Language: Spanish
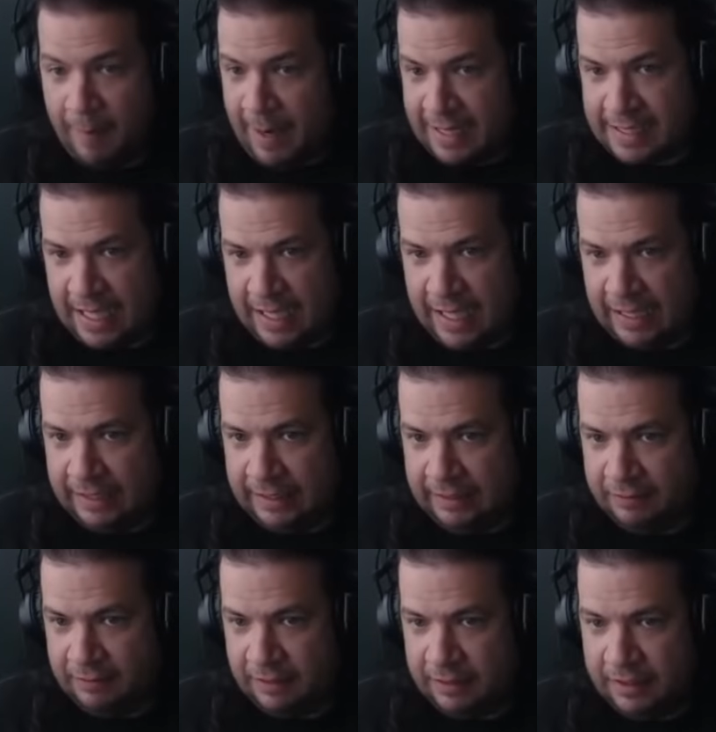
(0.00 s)
más
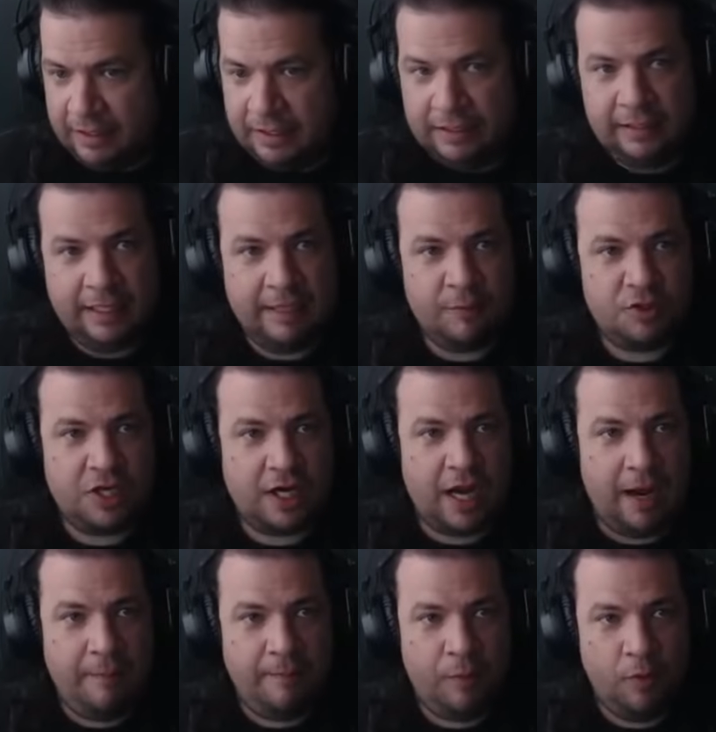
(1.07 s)
adelante, tenemos
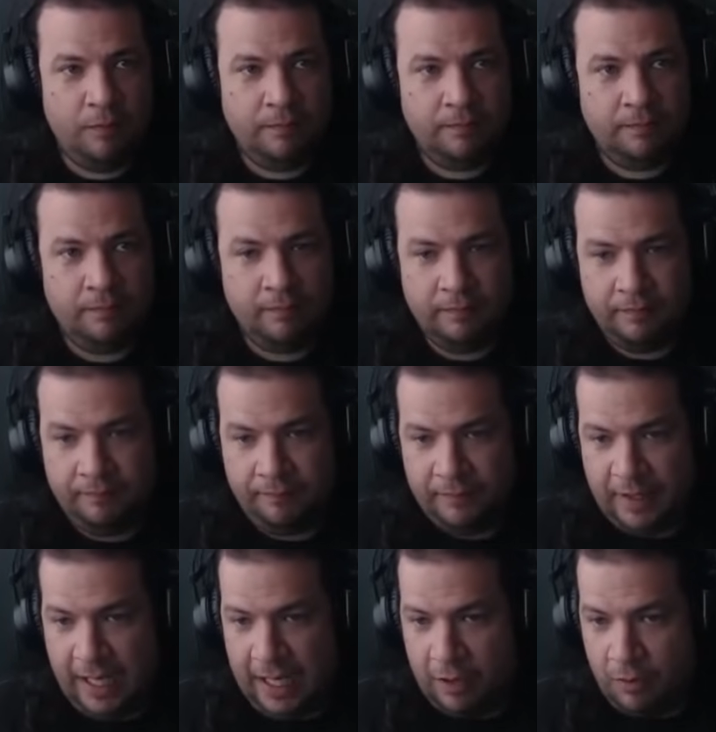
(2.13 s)
acá, pum,
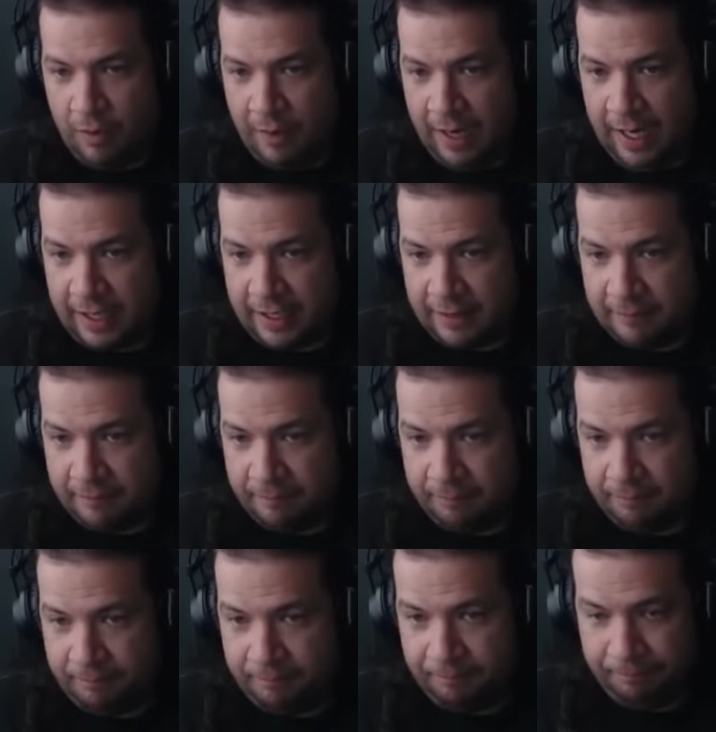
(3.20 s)
a la nueva guerra.
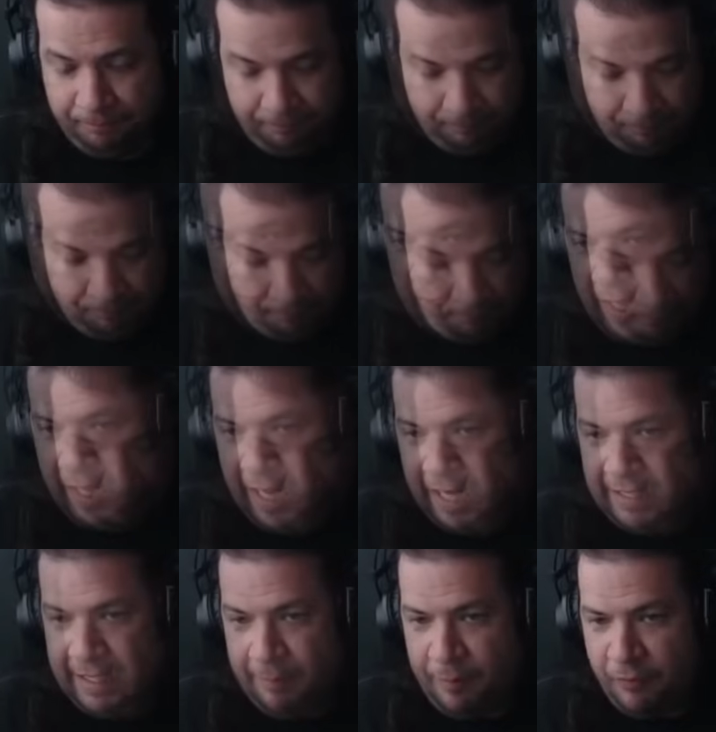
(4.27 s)

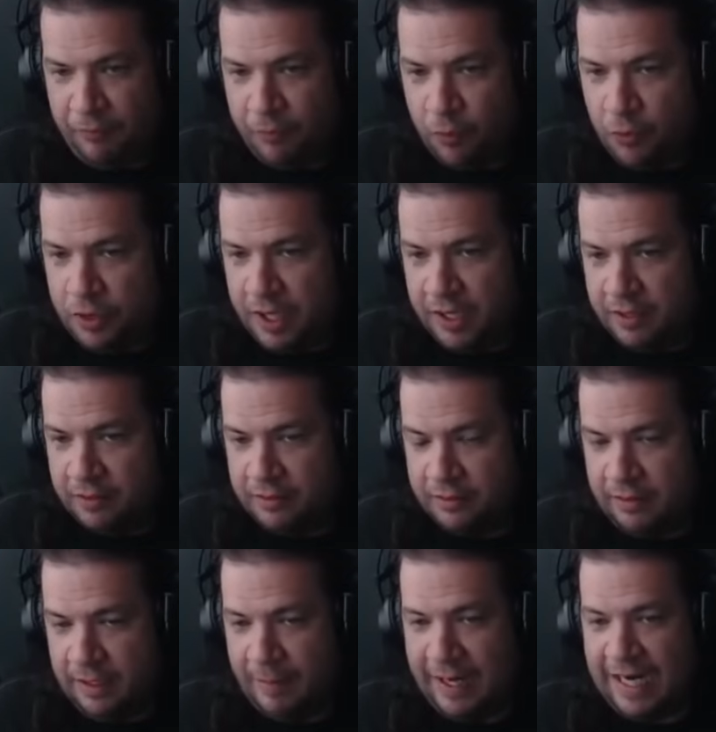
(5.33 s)
El tiempo fluye
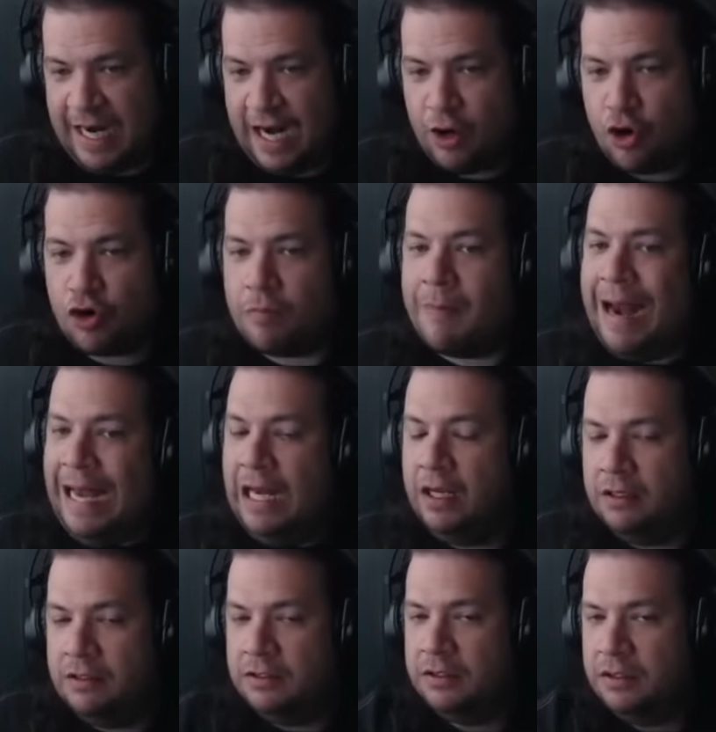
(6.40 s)
de manera
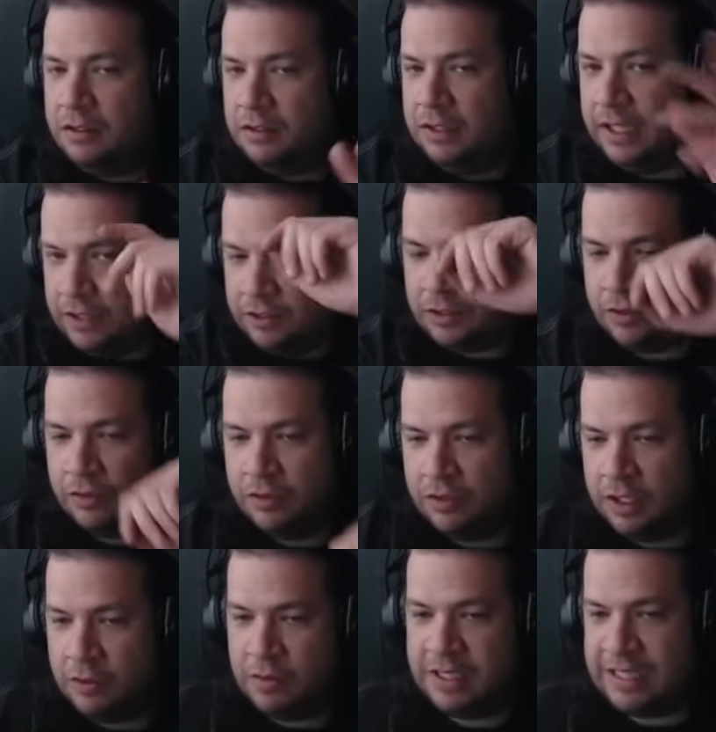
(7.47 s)
normal dentro
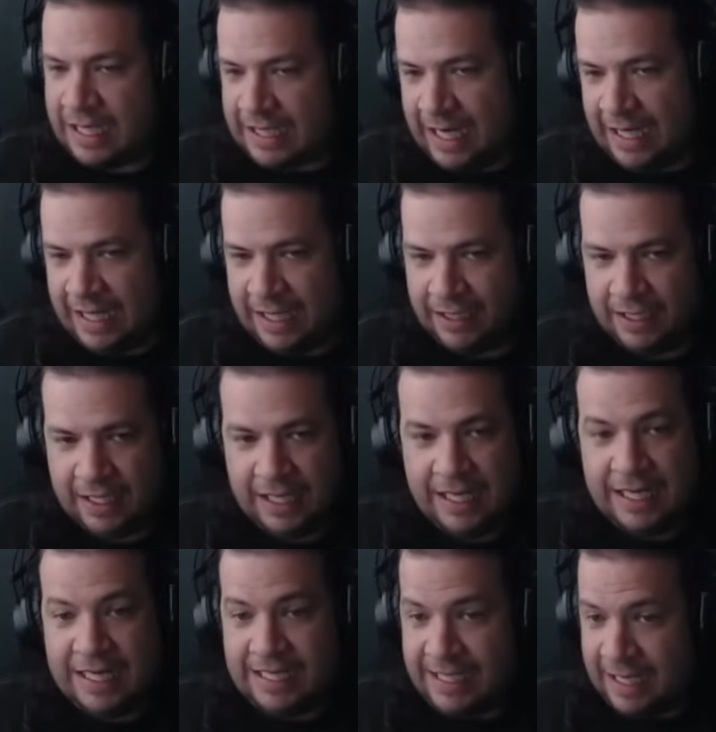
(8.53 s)
de nuestra realidad.
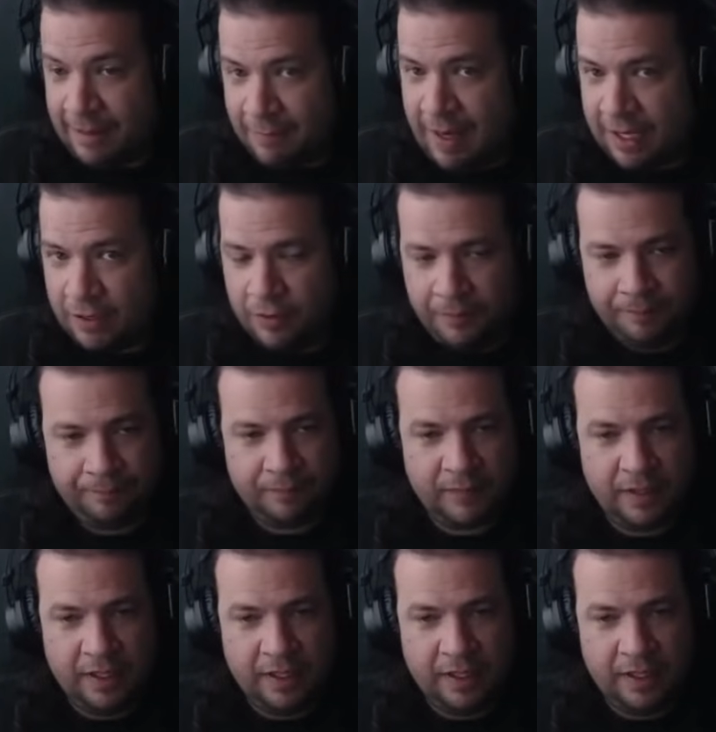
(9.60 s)
Sin embargo,